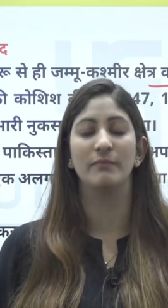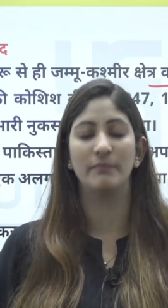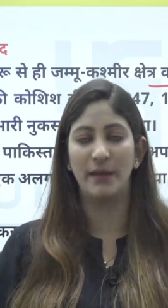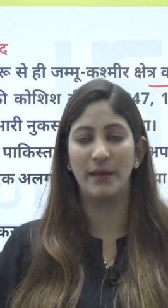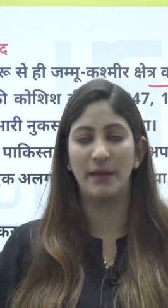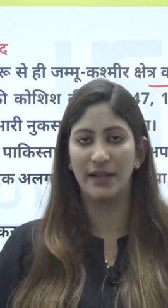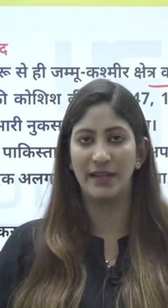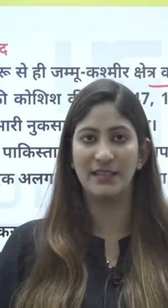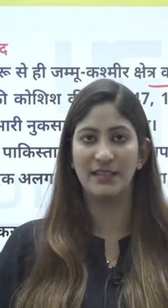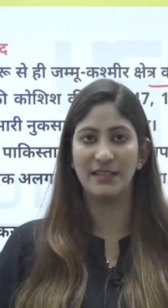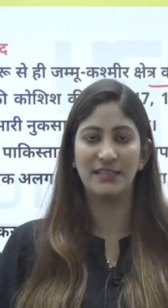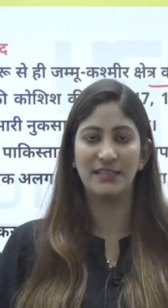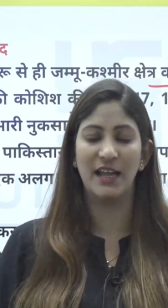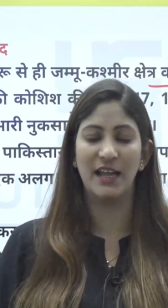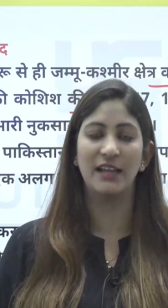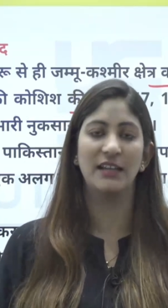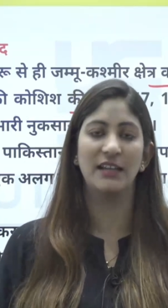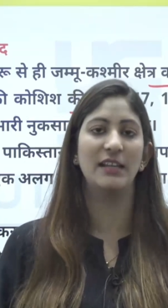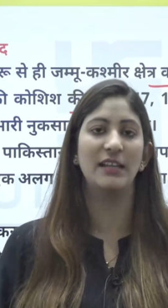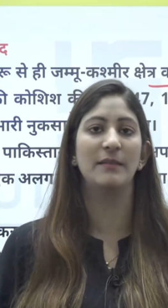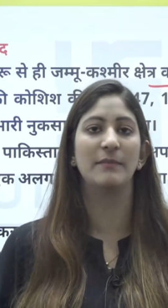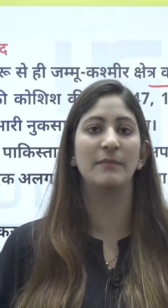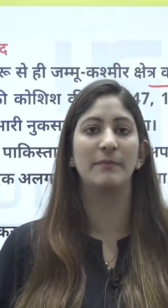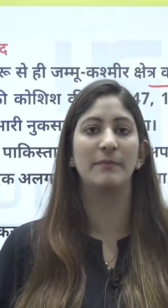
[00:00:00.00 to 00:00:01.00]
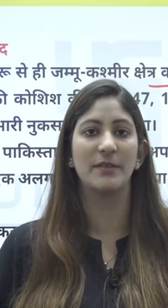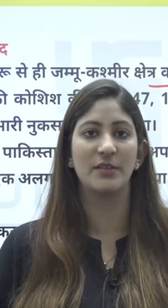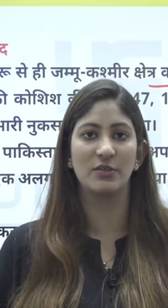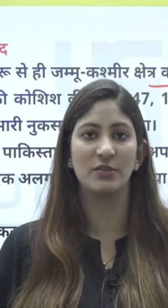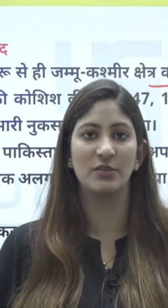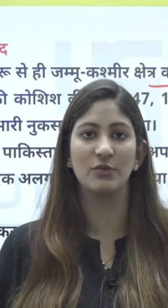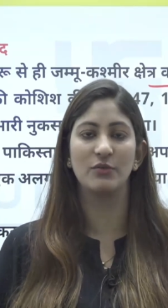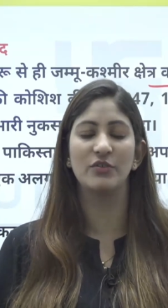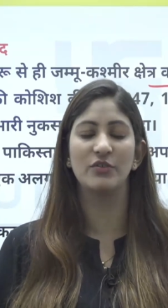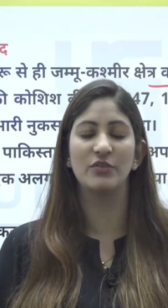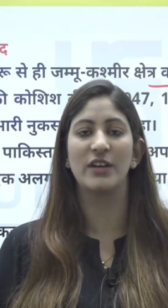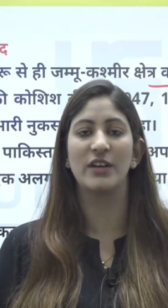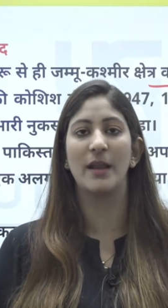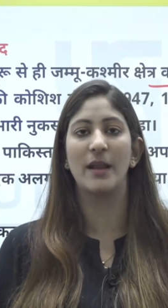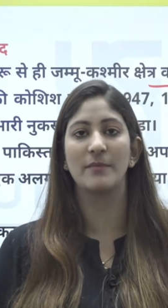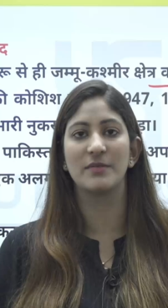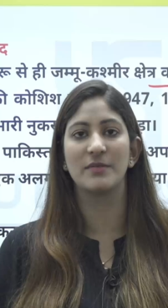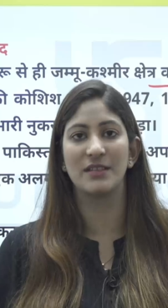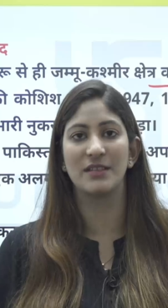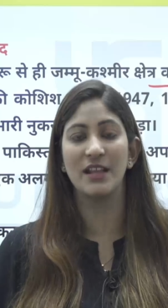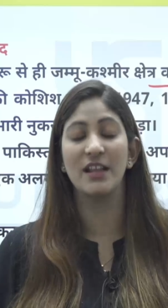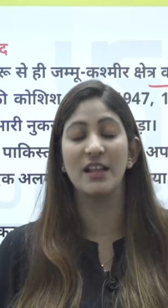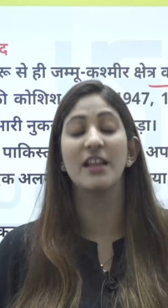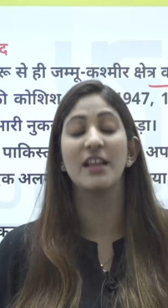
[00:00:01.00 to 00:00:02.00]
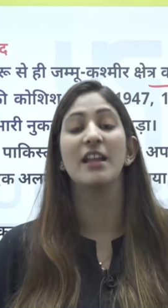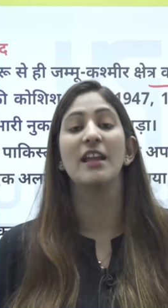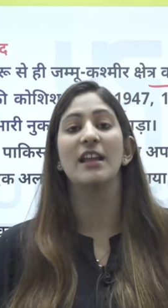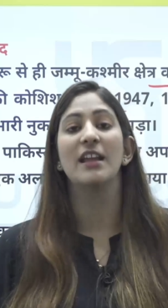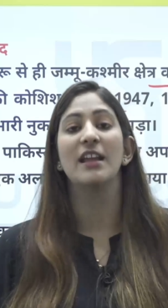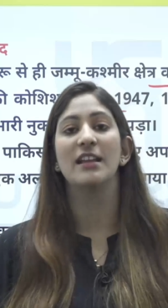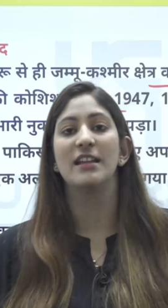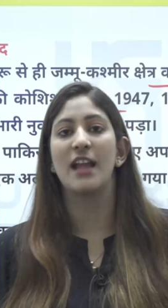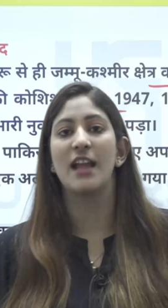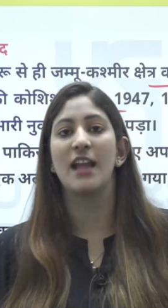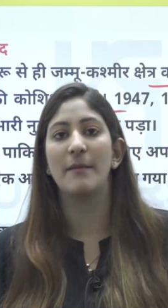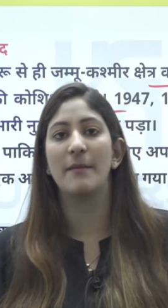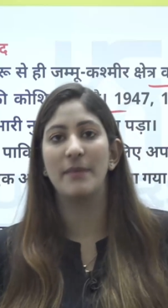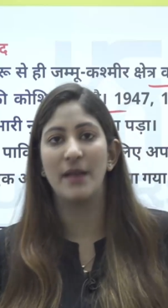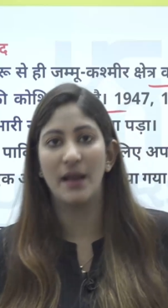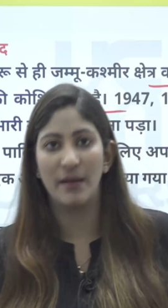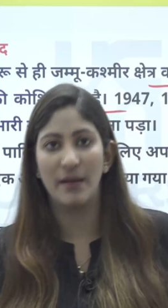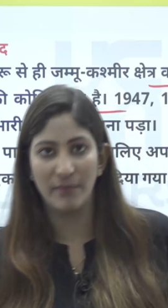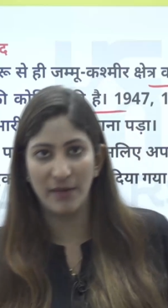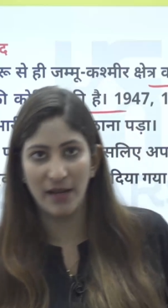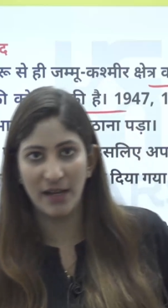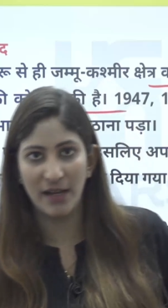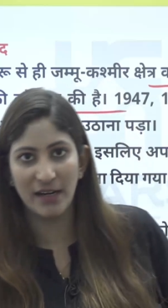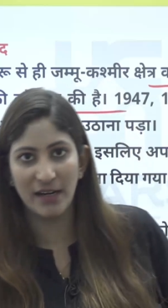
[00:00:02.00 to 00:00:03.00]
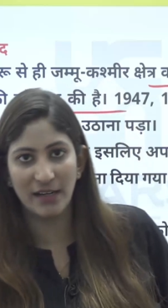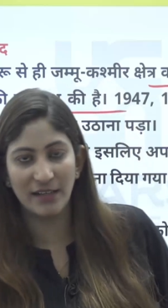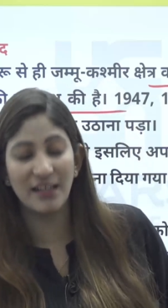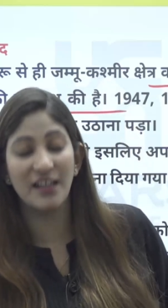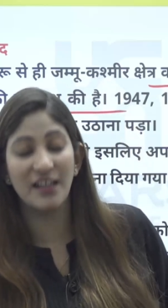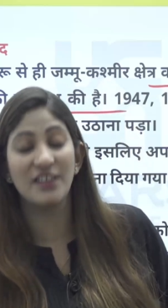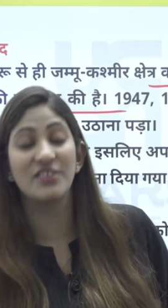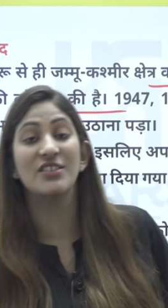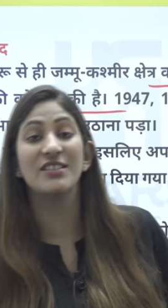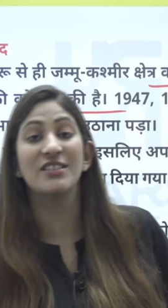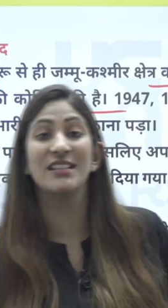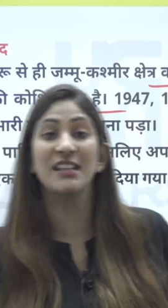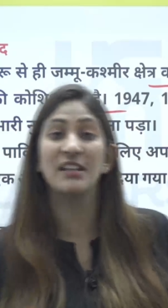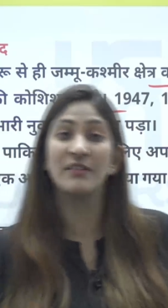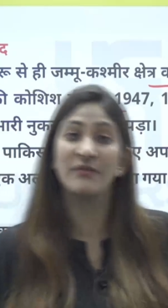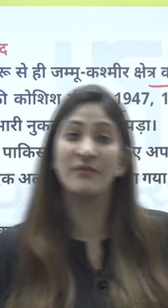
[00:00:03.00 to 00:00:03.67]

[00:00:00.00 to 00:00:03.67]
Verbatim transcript: पाकिस्तानी पश्तून ट्राइब्स ने यहाँ पे हमला कर दिया जिसकी